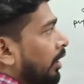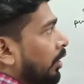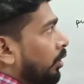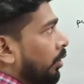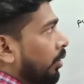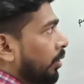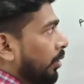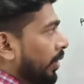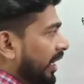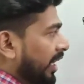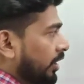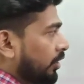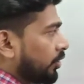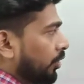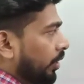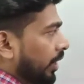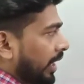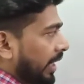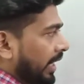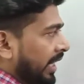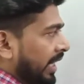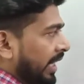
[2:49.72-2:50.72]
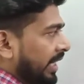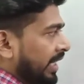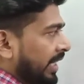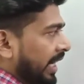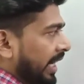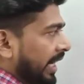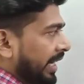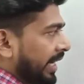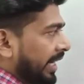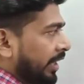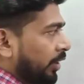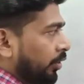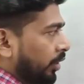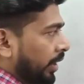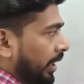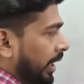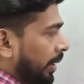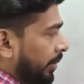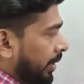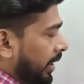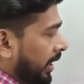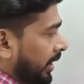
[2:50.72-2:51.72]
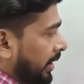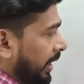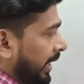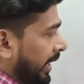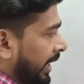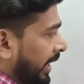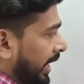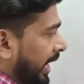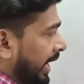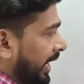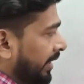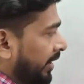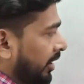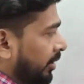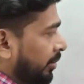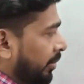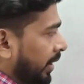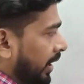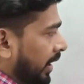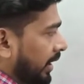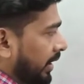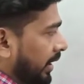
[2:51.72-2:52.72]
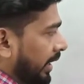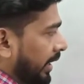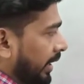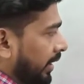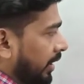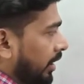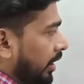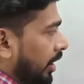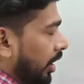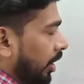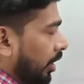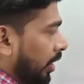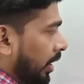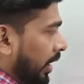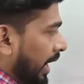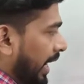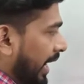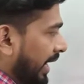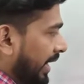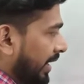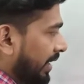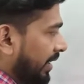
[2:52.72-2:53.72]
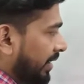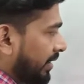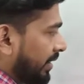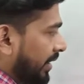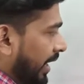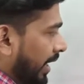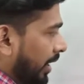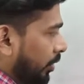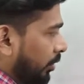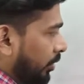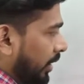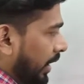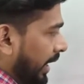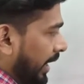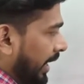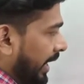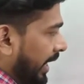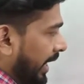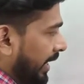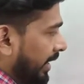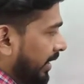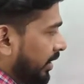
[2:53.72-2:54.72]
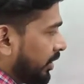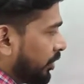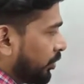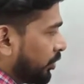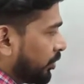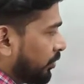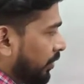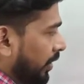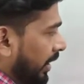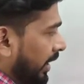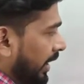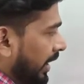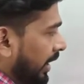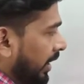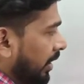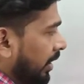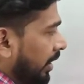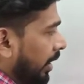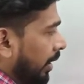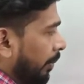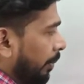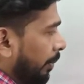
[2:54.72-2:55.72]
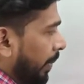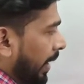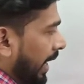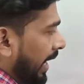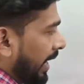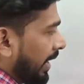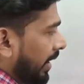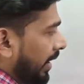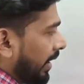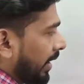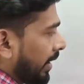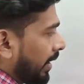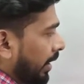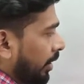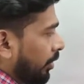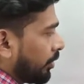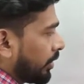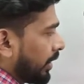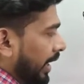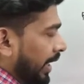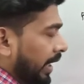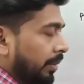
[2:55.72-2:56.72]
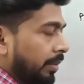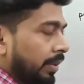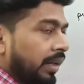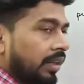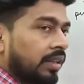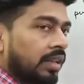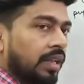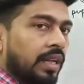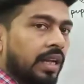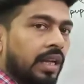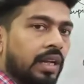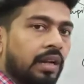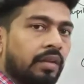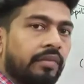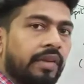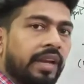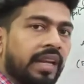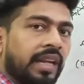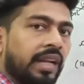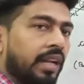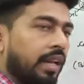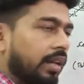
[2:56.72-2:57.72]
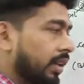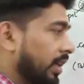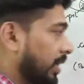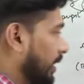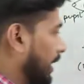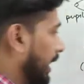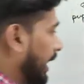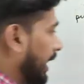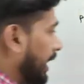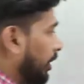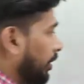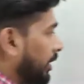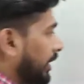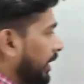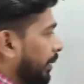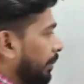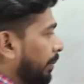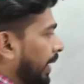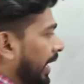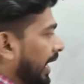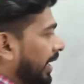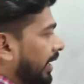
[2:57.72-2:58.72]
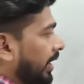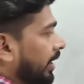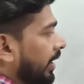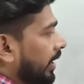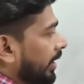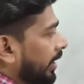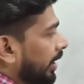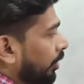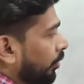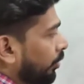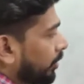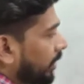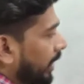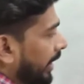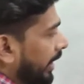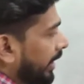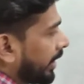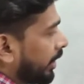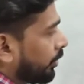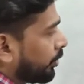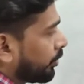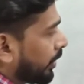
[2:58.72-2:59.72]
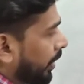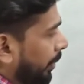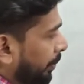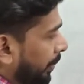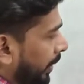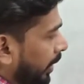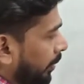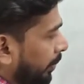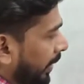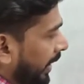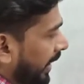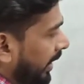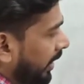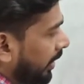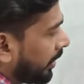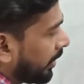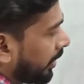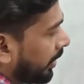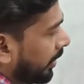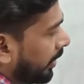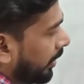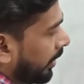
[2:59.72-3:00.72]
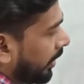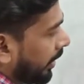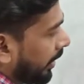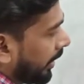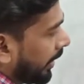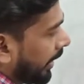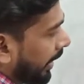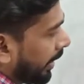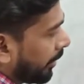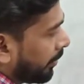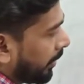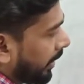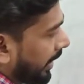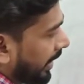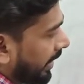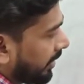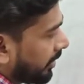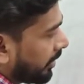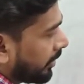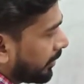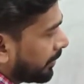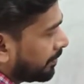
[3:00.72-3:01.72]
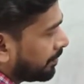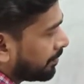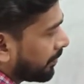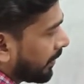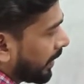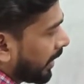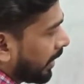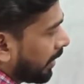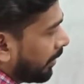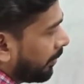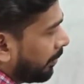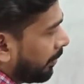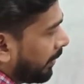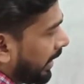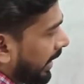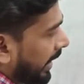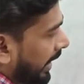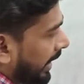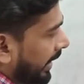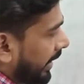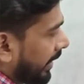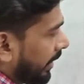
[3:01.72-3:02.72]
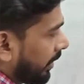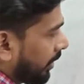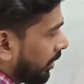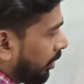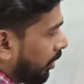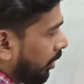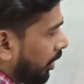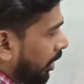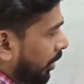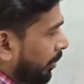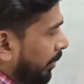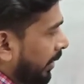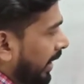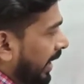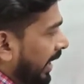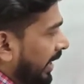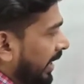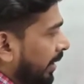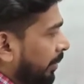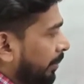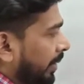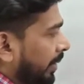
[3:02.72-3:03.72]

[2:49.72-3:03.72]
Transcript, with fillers: कोरोइड जो आ रही है ये आगे की ओर क्या बनाता है आइरिस बनाता है और आइरिस क्या होता है आइरिस यूजुअली ब्लैक कलर का होता है बट इसका कलर वेरी कर सकता है और ये ब्लैक कलर क्यों होता है ड्यू टू द पिगमेंट नेम्ड एज मिलेनिन और मिलेनिन